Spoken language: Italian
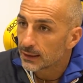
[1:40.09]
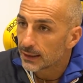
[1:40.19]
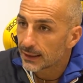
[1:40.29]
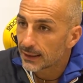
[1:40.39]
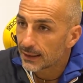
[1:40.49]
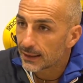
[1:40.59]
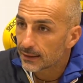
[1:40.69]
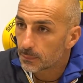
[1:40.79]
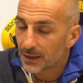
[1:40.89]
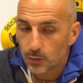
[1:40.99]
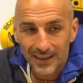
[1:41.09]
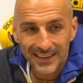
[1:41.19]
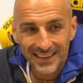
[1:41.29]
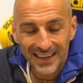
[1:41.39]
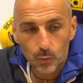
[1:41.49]
e, ripeto,
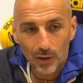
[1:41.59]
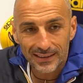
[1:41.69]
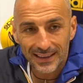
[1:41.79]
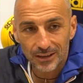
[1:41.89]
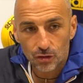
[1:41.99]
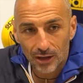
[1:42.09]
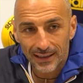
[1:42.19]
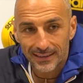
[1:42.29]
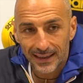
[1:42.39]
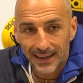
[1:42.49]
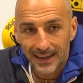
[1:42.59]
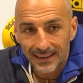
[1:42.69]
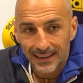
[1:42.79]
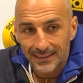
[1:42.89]
anche nella qualità di scelta